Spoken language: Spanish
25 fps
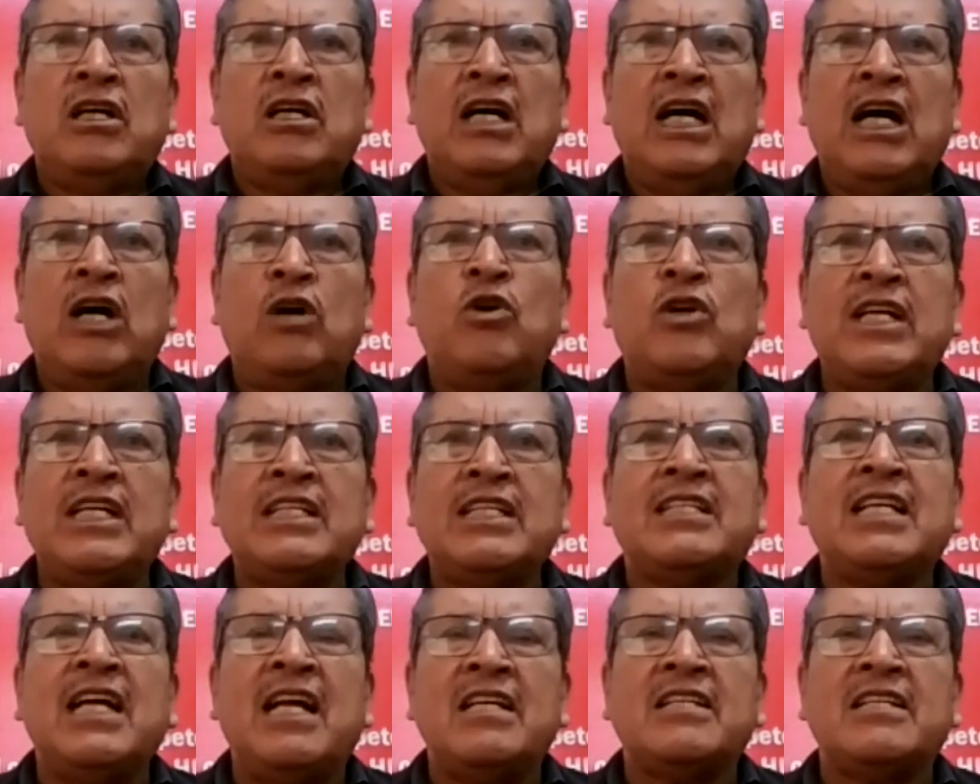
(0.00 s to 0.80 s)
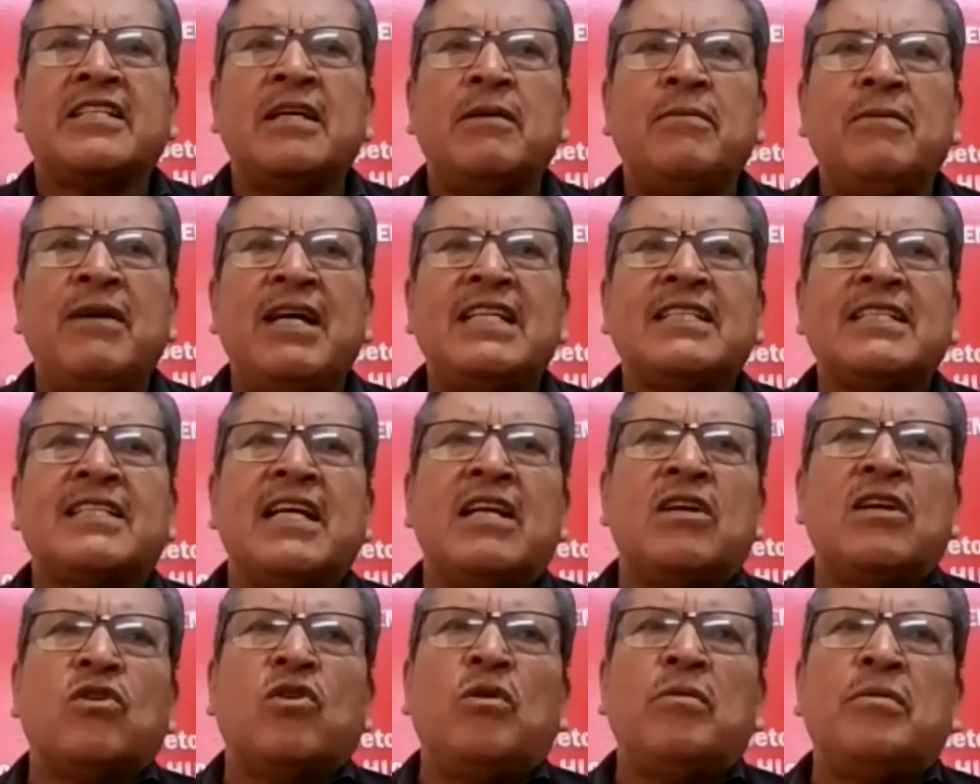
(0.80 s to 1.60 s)
Ahora es al revés,
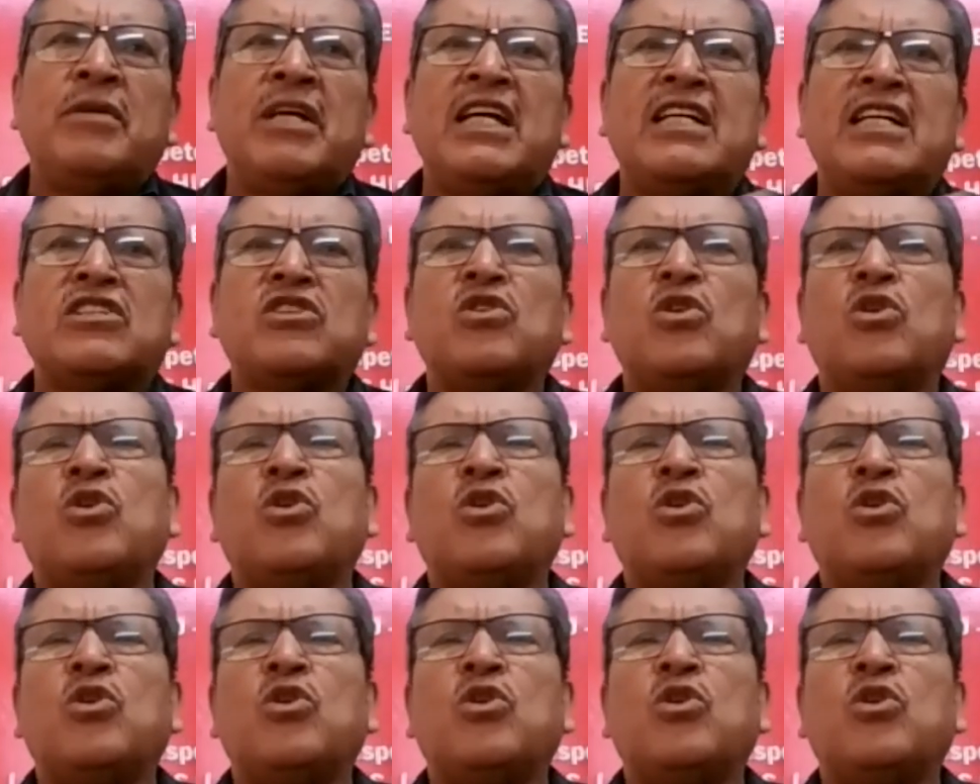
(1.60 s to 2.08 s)
el gobierno